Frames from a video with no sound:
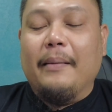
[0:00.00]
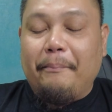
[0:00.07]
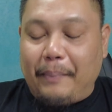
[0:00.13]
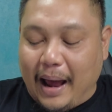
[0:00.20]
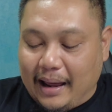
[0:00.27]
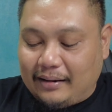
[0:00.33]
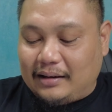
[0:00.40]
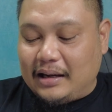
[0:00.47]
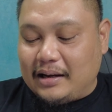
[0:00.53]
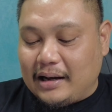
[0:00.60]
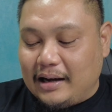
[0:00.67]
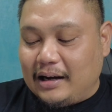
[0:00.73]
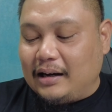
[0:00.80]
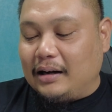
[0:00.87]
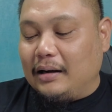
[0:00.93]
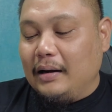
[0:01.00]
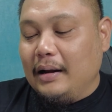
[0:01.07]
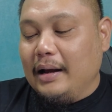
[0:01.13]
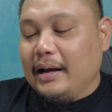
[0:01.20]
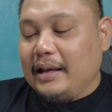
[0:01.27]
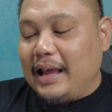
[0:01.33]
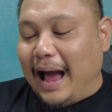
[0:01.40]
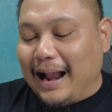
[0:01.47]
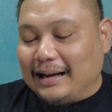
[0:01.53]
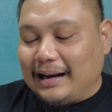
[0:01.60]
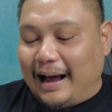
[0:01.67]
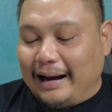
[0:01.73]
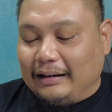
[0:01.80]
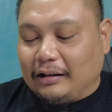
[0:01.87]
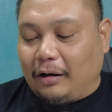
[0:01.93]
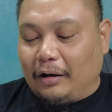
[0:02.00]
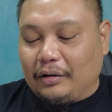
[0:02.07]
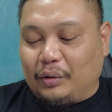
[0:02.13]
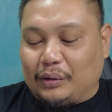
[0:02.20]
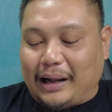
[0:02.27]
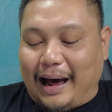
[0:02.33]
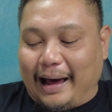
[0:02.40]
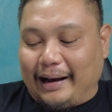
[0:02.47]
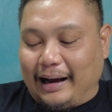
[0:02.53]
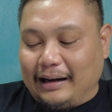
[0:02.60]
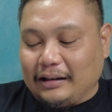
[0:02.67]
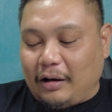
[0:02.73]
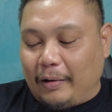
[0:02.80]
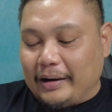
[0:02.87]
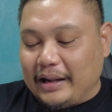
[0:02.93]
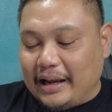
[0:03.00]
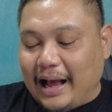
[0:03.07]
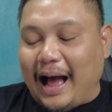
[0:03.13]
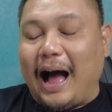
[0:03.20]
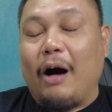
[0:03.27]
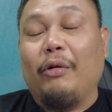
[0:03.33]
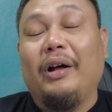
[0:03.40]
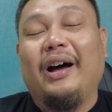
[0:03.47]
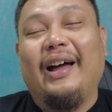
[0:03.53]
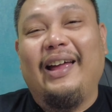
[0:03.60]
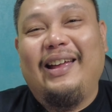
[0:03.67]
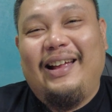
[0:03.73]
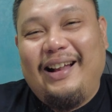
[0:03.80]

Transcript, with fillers: แปะสติกเกอร์ยันขั้นตอนสุดท้ายขั้นตอนที่ 9 เลย